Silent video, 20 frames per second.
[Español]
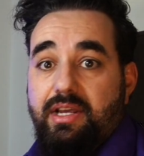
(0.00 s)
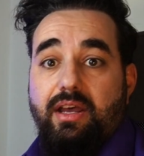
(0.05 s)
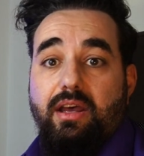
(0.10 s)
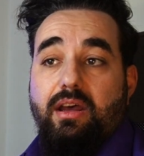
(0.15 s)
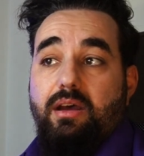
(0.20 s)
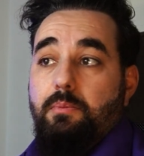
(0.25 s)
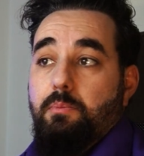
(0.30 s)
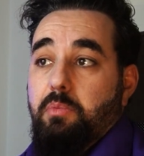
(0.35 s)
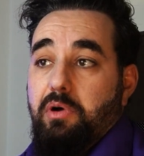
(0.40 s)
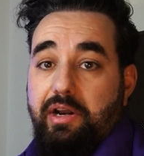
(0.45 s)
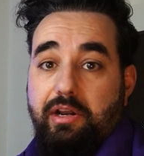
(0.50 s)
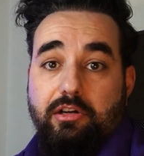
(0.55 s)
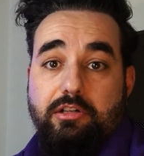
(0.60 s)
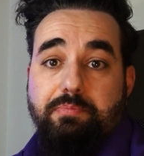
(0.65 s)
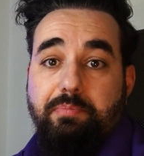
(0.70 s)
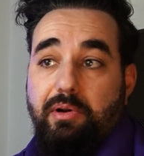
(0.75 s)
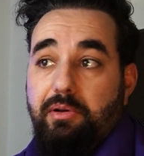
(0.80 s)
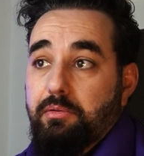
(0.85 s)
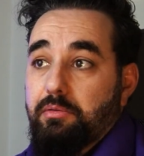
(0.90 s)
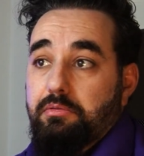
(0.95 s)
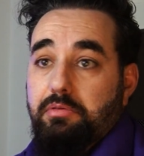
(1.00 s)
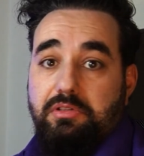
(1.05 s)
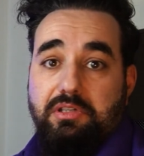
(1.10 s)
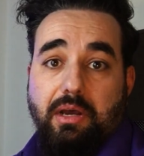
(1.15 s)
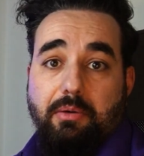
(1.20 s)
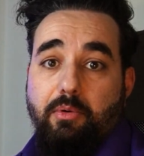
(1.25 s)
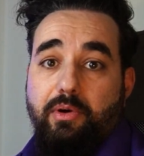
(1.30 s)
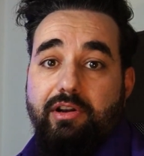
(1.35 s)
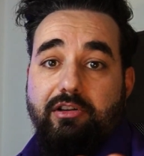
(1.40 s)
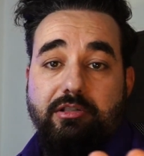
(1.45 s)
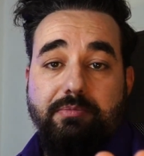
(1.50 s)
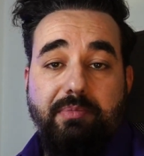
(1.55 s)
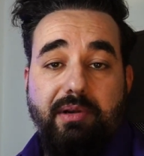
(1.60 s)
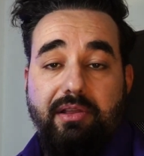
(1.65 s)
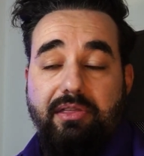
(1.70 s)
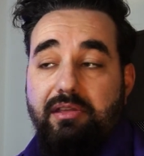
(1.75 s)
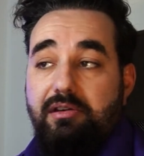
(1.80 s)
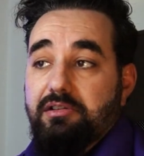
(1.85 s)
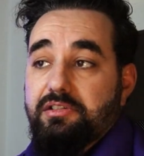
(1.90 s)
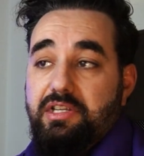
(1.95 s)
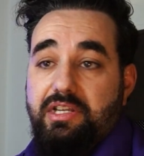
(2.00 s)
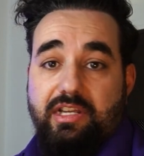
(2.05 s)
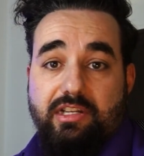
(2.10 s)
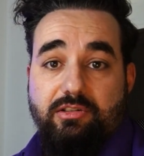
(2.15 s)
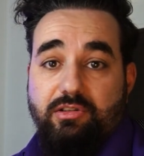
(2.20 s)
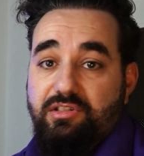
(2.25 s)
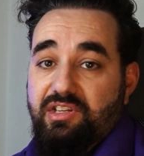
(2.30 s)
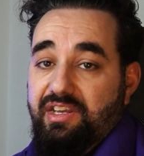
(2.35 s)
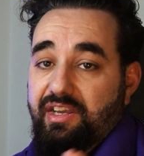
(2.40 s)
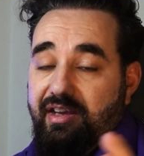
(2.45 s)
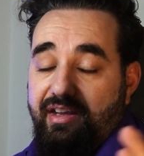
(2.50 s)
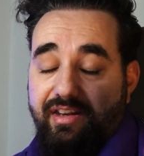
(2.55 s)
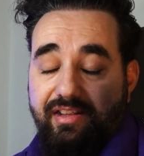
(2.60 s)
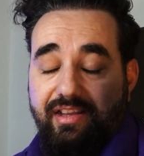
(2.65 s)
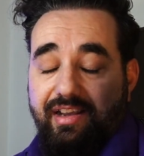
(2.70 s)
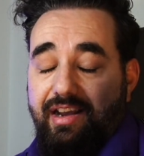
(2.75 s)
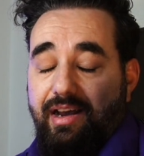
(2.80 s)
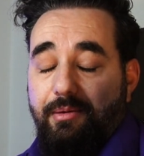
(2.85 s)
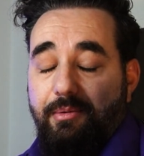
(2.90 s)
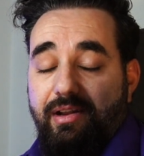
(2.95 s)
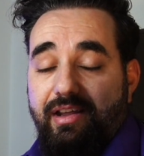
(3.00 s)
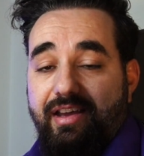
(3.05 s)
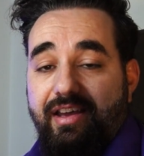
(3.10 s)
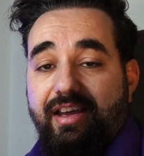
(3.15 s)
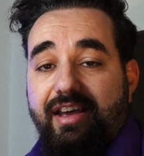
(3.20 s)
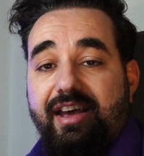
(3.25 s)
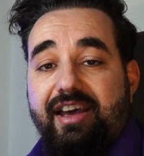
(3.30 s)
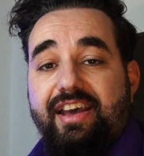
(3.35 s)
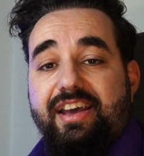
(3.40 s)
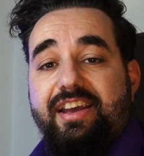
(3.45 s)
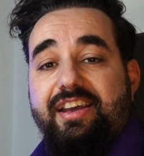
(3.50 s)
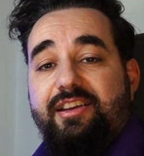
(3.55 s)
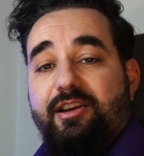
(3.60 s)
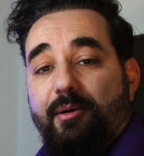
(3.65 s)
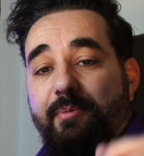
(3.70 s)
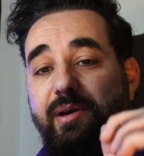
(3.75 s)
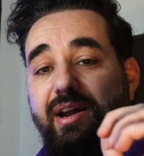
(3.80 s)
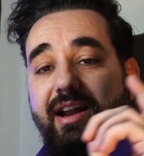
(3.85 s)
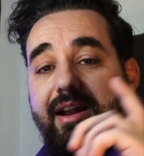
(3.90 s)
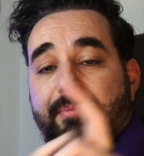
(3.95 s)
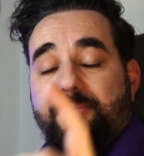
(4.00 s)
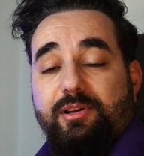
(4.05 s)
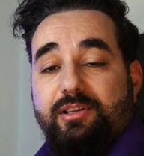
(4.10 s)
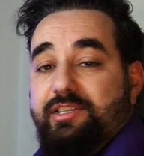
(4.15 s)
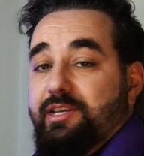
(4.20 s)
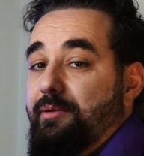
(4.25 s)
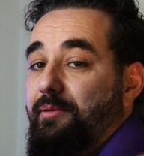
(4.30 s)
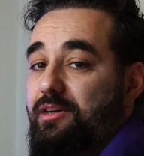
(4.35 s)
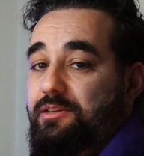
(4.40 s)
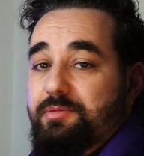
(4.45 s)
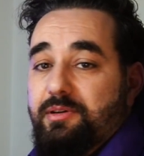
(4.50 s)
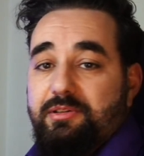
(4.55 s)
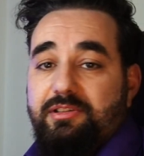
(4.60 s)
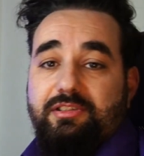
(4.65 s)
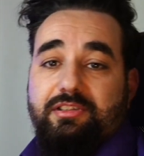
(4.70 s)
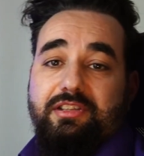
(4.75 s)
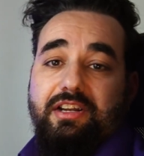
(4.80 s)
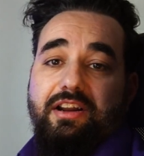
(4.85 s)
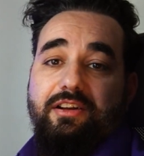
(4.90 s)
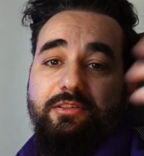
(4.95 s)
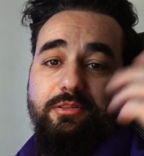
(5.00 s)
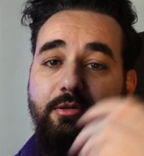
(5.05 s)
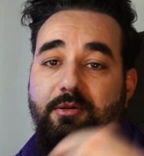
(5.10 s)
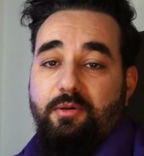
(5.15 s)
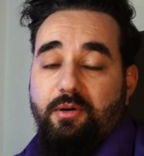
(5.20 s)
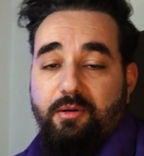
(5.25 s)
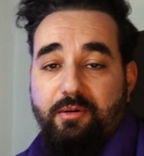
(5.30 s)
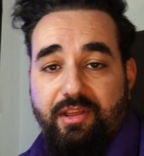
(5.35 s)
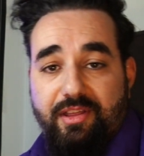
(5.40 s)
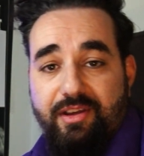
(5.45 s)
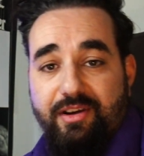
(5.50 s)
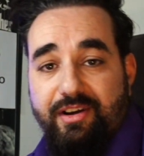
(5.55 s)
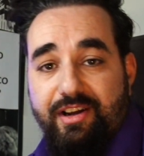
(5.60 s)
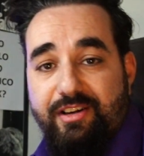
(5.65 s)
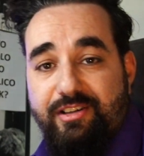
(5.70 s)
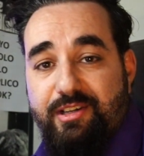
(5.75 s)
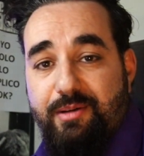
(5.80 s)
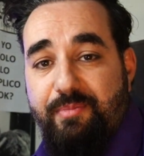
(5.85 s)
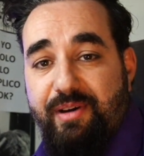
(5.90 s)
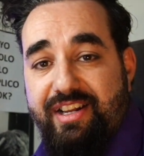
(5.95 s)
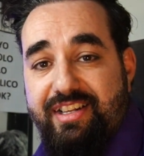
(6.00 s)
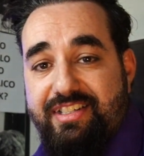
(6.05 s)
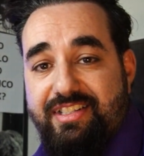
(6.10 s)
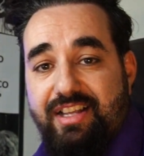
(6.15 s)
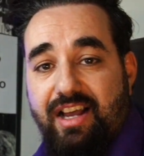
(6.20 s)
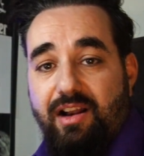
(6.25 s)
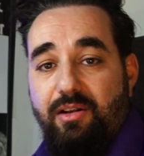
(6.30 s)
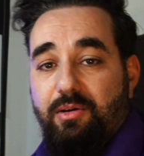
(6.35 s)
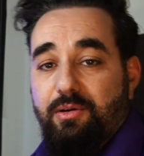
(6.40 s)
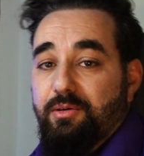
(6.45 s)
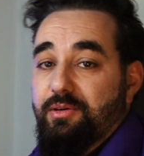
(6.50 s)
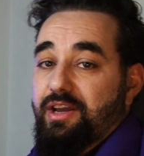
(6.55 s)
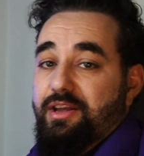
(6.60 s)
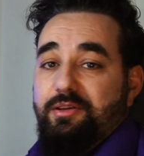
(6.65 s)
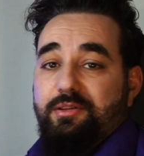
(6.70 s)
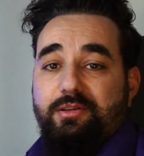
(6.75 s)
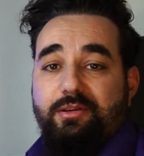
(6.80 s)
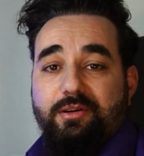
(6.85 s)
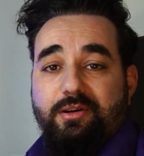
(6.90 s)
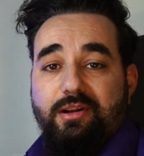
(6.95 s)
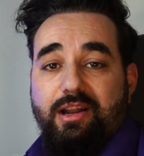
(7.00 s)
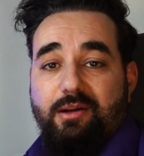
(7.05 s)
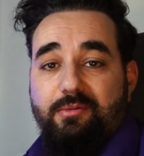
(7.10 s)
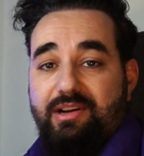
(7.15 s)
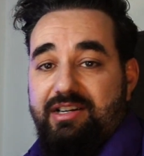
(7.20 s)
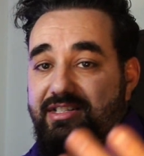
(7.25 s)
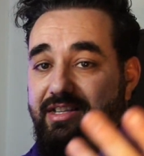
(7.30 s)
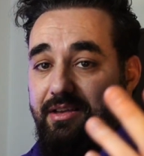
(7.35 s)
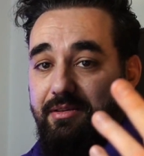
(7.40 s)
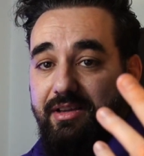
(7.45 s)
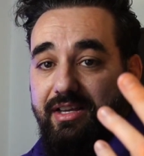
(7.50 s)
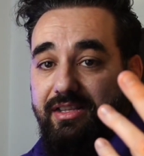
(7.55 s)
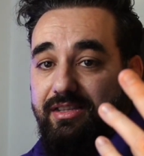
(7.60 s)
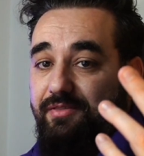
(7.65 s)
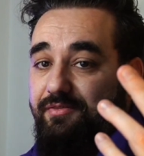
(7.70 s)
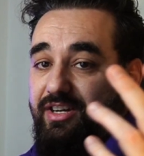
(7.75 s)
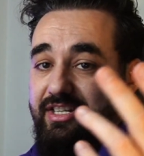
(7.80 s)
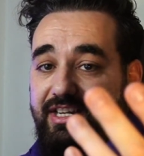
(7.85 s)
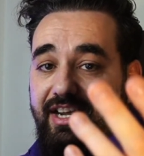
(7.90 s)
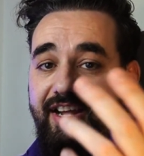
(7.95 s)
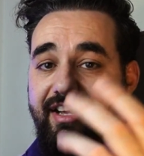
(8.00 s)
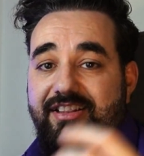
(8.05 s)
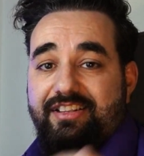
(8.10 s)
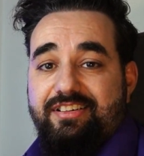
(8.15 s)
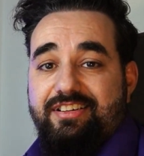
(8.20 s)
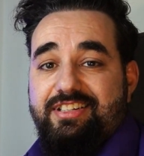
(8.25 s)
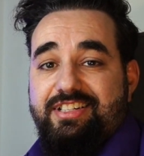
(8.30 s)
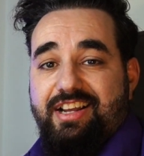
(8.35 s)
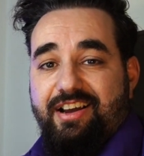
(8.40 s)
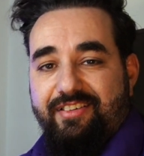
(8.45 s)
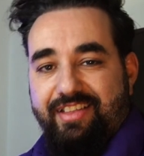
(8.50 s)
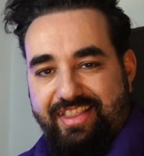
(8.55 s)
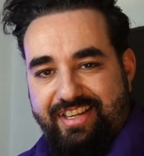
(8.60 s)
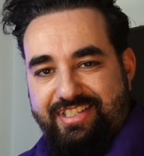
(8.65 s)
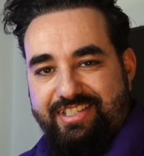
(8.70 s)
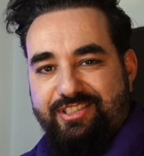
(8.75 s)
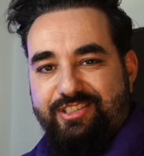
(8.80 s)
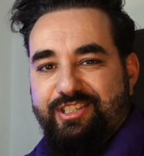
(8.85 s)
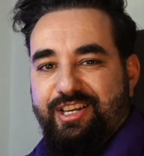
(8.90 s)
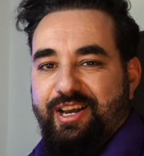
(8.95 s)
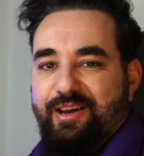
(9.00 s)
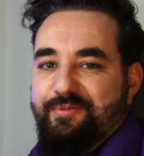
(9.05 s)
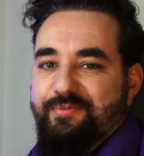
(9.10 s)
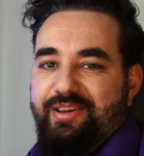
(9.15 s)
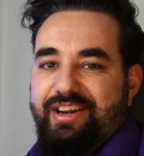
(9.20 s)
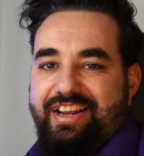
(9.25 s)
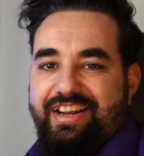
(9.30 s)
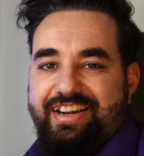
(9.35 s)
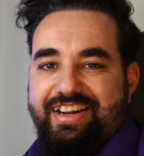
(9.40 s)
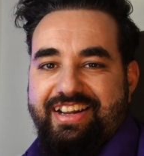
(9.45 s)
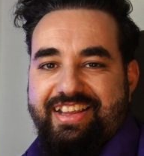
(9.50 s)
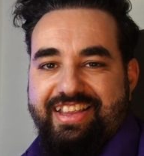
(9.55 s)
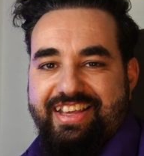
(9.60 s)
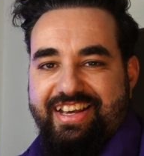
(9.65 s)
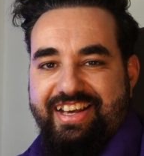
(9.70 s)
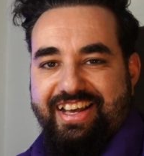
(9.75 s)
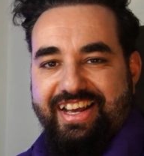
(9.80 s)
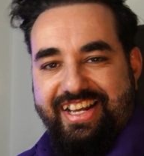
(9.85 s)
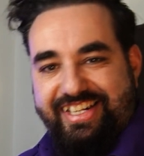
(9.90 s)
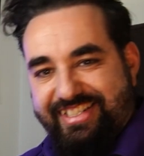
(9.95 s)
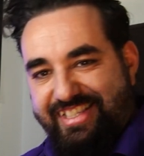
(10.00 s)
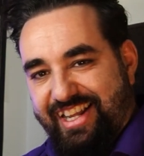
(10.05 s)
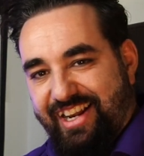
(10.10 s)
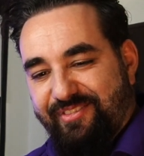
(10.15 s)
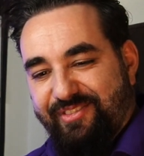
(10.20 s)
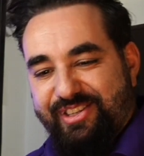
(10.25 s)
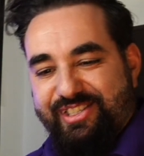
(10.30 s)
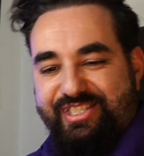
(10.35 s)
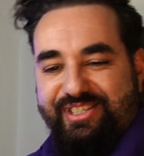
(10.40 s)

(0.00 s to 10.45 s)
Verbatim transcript: es buenos productos a buenos precios y eso es incriticable. Y yo para la próxima os prometo traer otro nuevo vídeo que nos separe esta locura de YouTube, la cual está entre Fabricators que a veces nos dejan ver la realidad. ¡Hasta la